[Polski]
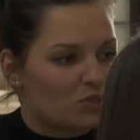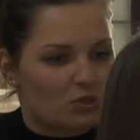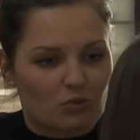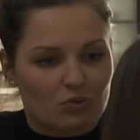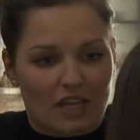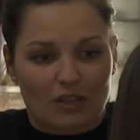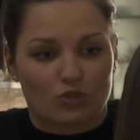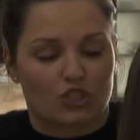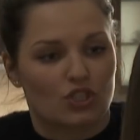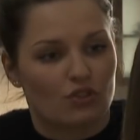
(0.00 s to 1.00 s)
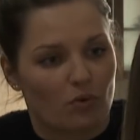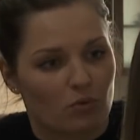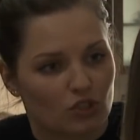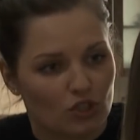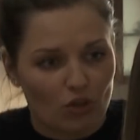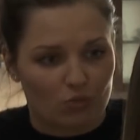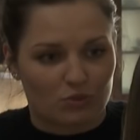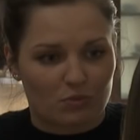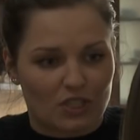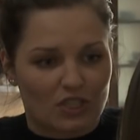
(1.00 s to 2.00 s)
że będziemy tutaj jakąś szczęśliwą
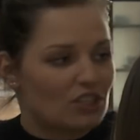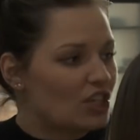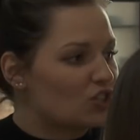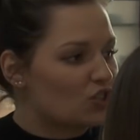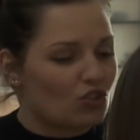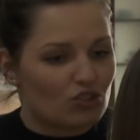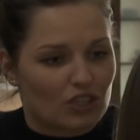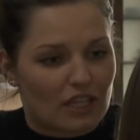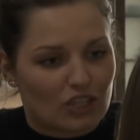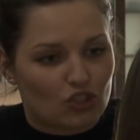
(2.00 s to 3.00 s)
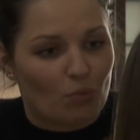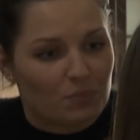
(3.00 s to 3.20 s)
rodzinką, że będę jeździć do nich na jakieś